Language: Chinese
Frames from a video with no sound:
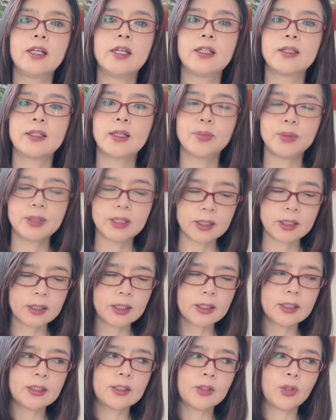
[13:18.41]
她不像那
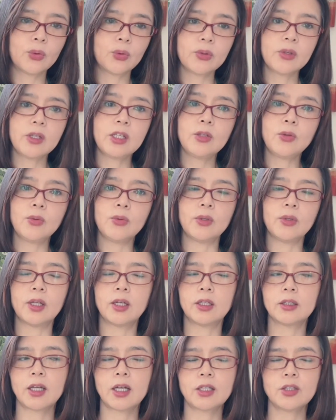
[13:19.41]
个红衣女
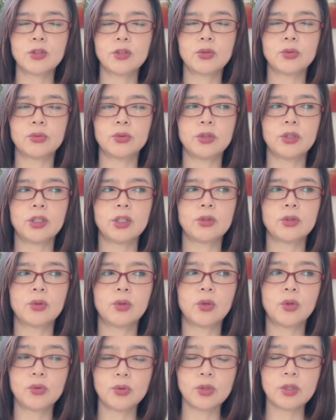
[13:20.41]
呢，她是属于那种
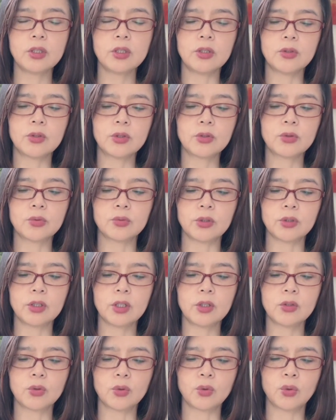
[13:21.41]
红衣女是属于
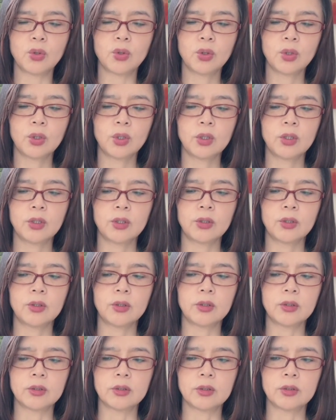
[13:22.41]
那种，
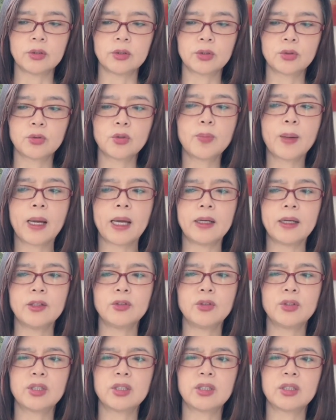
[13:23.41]
呃，说白了
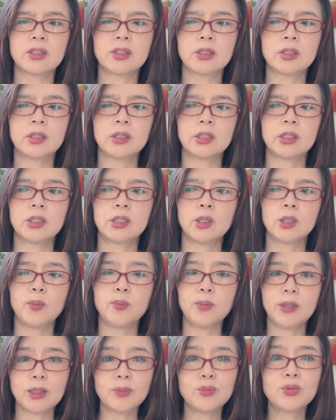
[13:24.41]
就是，
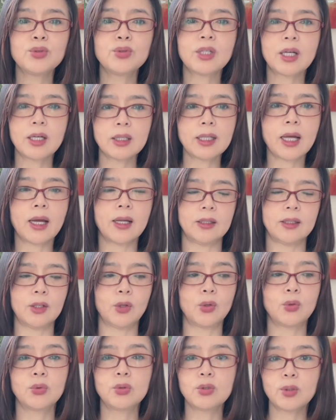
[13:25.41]
明目张胆的
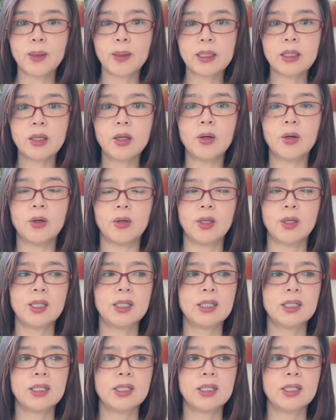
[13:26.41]
胡说八道，